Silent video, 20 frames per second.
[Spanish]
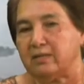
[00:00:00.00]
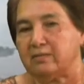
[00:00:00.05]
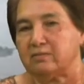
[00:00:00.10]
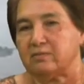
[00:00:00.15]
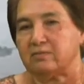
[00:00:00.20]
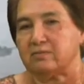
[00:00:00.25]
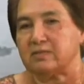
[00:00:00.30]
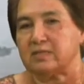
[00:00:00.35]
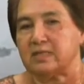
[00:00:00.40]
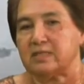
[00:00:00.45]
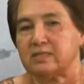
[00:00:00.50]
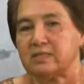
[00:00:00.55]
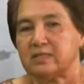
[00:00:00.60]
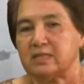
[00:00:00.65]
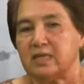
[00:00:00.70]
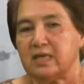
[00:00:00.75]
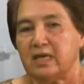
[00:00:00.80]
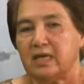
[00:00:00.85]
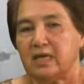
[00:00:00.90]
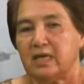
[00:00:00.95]

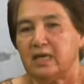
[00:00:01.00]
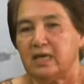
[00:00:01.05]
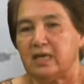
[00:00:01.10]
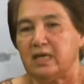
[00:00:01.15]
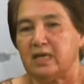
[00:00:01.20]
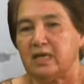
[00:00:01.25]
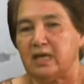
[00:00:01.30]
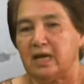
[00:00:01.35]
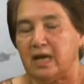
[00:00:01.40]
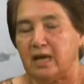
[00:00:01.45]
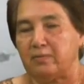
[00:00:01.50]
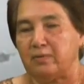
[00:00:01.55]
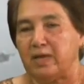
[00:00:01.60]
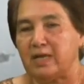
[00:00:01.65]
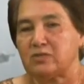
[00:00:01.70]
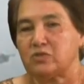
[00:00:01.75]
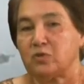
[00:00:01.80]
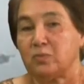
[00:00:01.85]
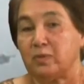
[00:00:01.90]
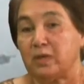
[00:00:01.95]
Entonces eh,
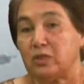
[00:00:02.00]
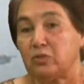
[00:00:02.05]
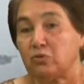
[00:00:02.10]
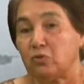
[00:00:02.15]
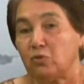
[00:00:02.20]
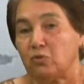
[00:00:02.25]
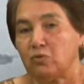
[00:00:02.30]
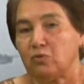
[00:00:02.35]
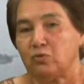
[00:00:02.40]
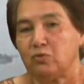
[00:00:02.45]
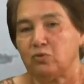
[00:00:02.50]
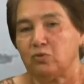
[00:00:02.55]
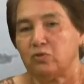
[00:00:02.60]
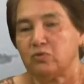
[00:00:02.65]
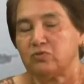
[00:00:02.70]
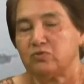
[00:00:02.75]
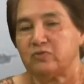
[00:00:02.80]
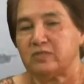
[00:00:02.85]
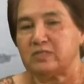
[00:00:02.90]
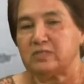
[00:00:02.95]
había sobre todo
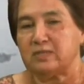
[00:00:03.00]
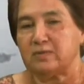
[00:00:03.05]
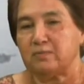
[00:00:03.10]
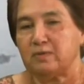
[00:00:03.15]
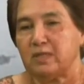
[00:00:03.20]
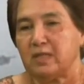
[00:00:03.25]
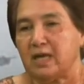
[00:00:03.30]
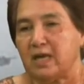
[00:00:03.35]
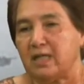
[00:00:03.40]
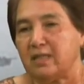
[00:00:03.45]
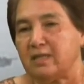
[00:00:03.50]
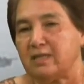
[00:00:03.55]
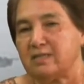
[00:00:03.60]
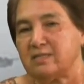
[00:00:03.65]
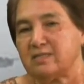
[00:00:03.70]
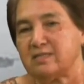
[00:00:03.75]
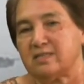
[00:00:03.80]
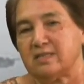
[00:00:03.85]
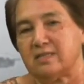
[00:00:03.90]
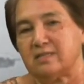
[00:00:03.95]
dos
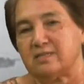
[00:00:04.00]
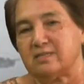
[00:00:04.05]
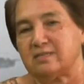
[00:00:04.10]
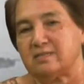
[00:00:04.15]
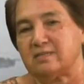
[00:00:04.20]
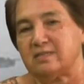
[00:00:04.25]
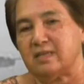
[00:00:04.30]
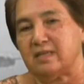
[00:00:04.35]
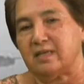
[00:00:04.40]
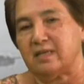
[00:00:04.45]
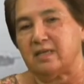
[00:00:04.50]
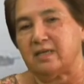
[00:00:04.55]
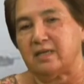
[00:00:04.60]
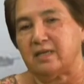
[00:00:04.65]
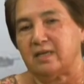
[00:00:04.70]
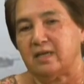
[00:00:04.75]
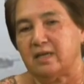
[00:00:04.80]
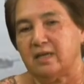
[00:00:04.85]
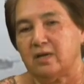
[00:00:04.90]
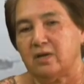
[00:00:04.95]
festividades, este,